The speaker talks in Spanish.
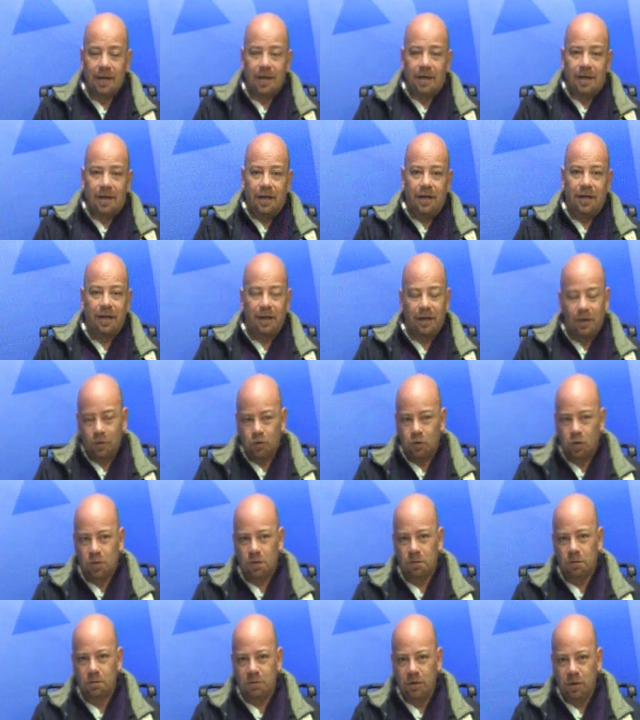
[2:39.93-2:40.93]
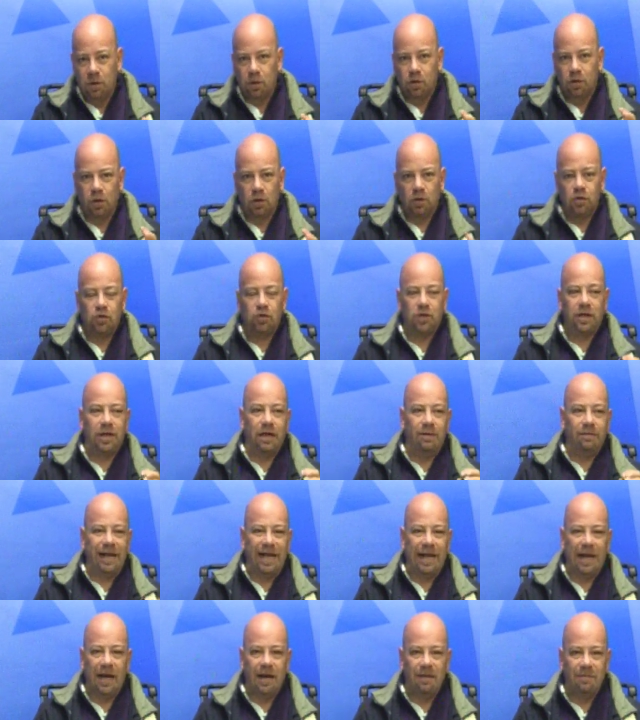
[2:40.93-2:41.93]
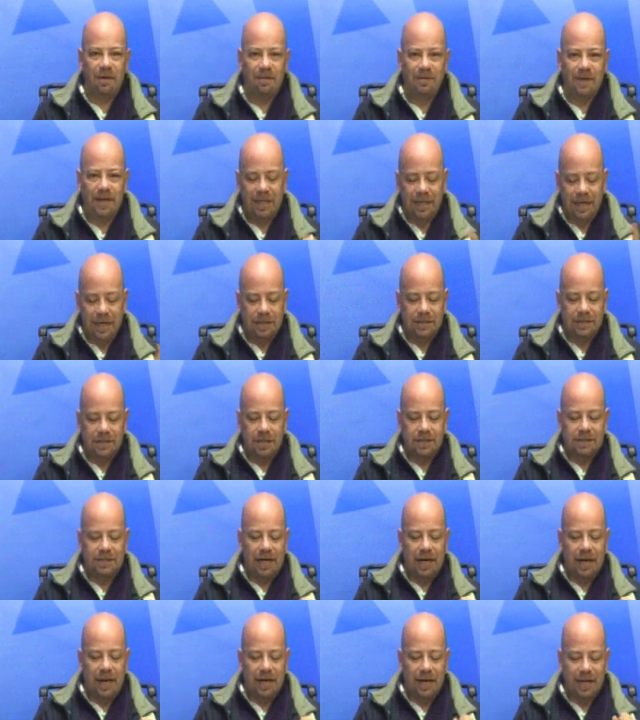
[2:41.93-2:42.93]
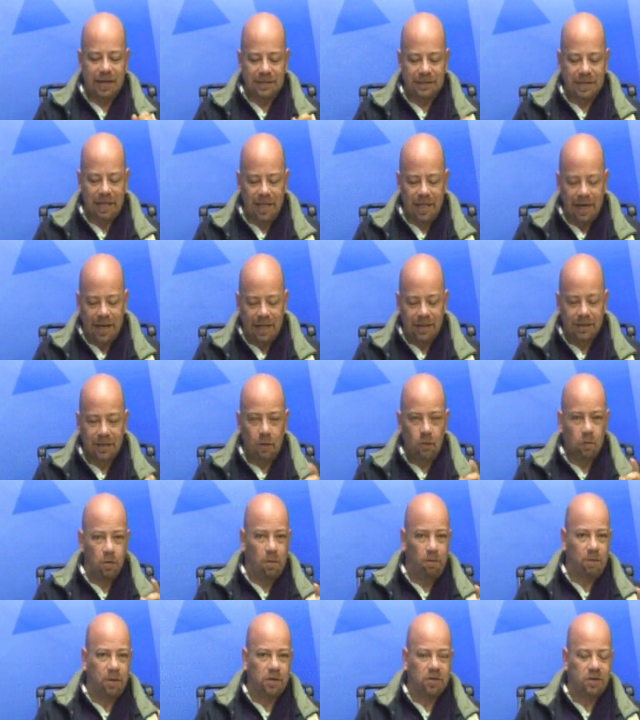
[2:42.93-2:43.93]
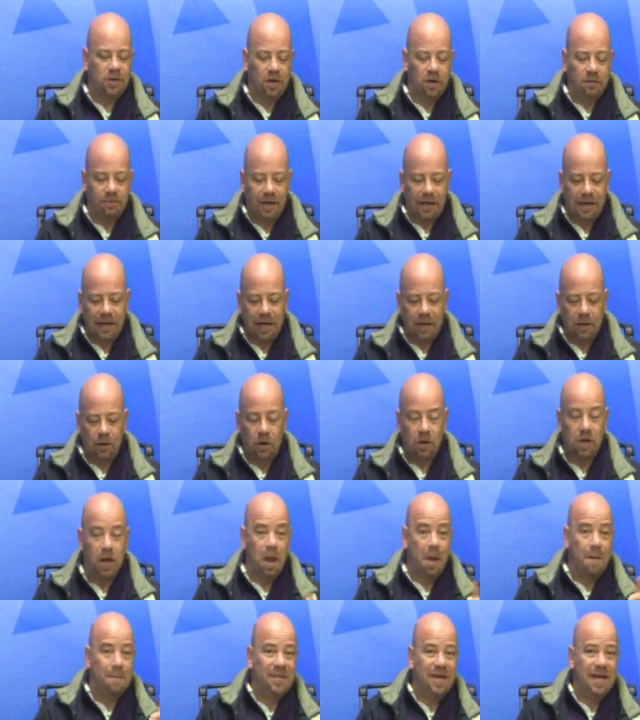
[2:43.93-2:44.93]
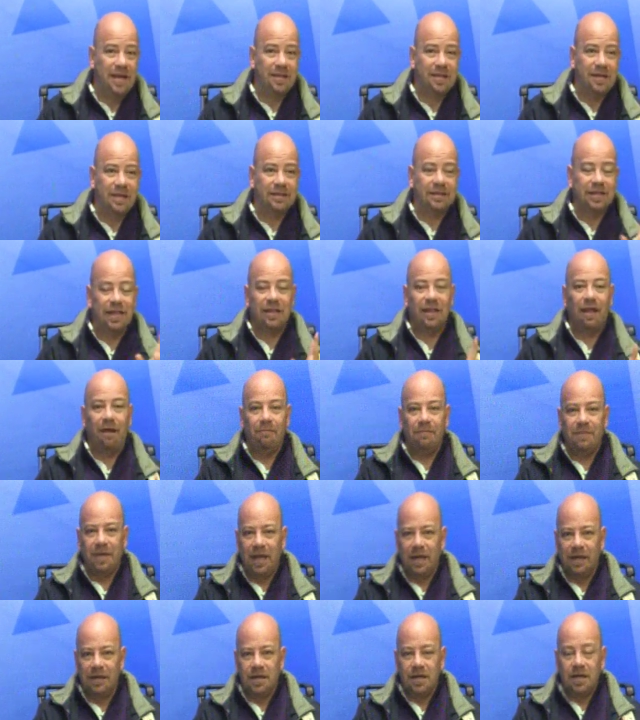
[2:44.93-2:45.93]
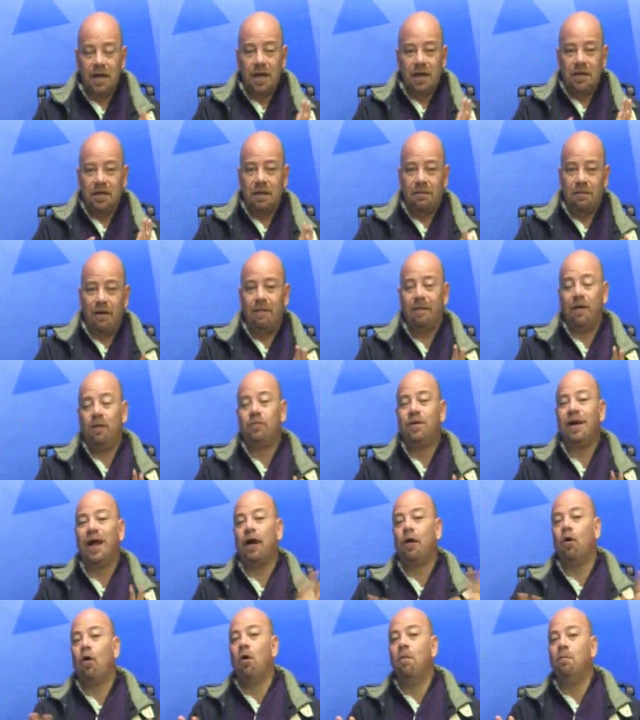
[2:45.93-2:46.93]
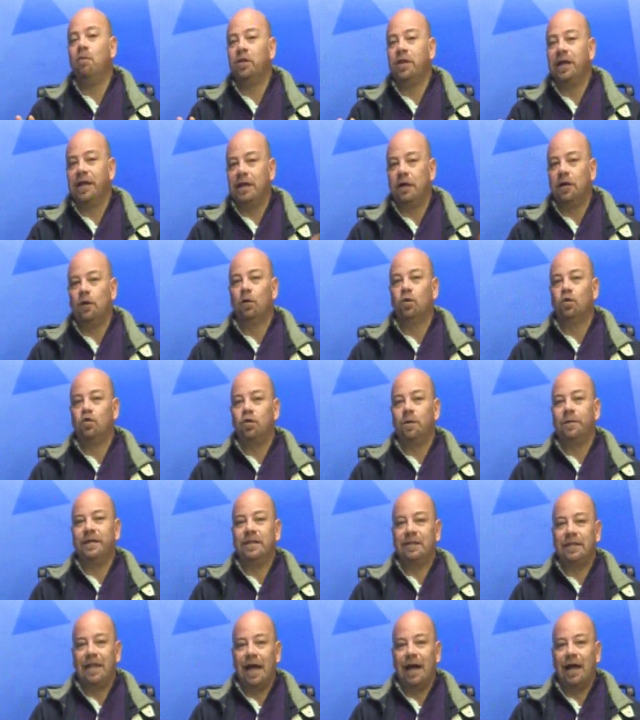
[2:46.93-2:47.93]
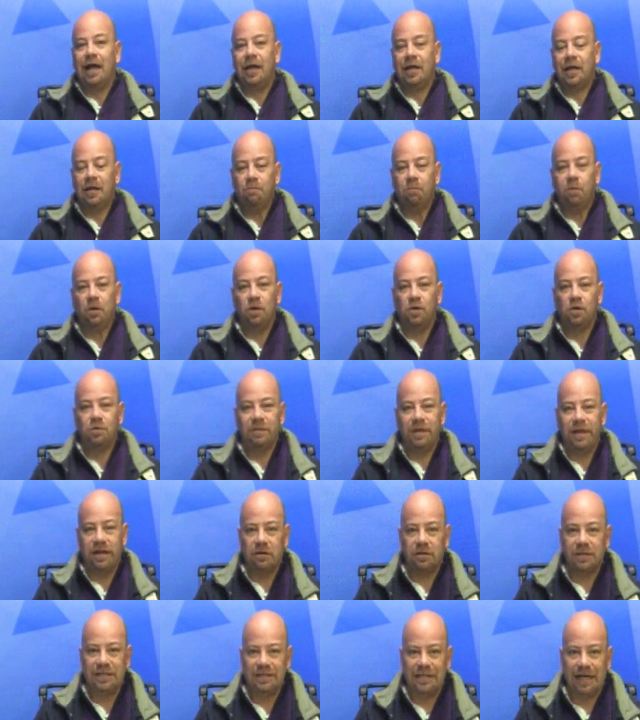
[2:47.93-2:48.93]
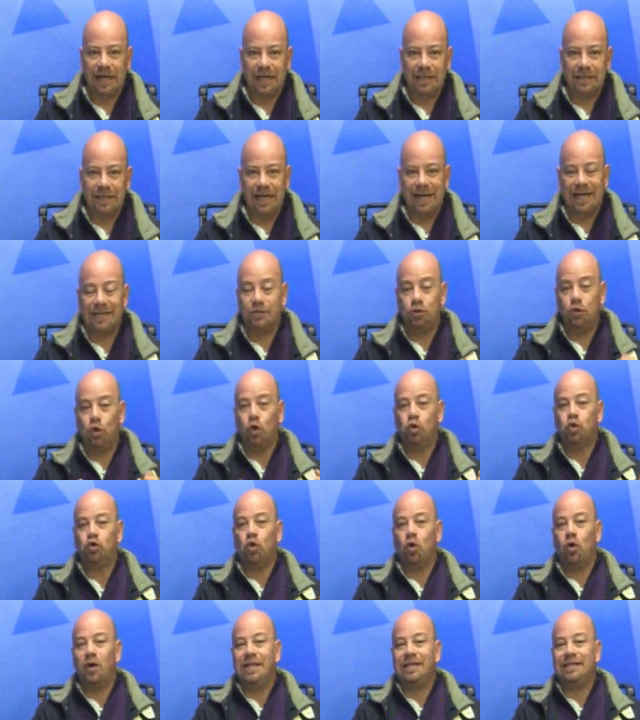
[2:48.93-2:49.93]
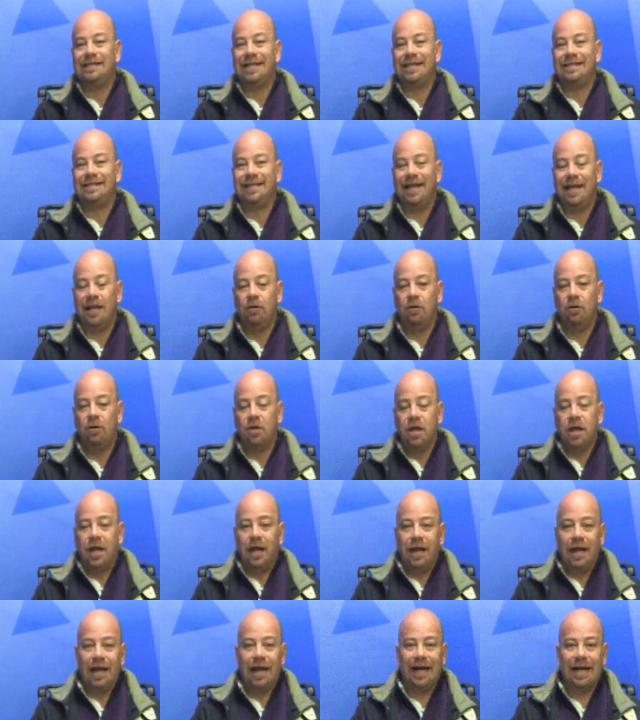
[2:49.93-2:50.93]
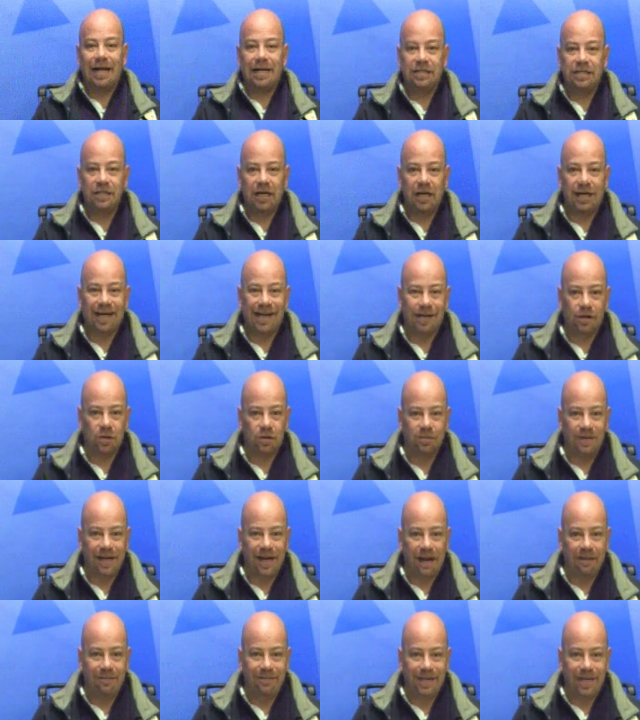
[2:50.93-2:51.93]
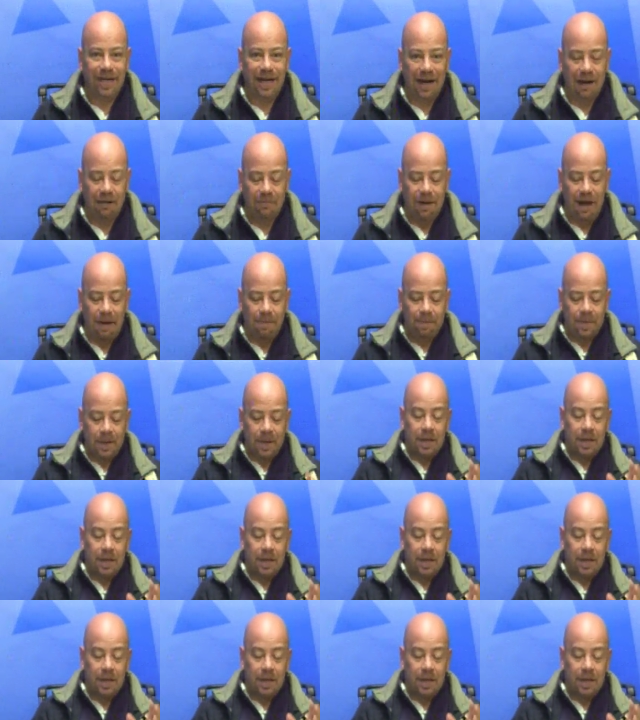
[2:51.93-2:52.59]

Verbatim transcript: en los últimos minutos, en el Miguel Alemán Valdés, Celaya se adelanta 1 por 0 el marcador, mientras que también llevaba una cómoda incluso ventaja el equipo de los mineros de Zacatecas, dos goles a cero en la cancha del Carlos Vega Villalba.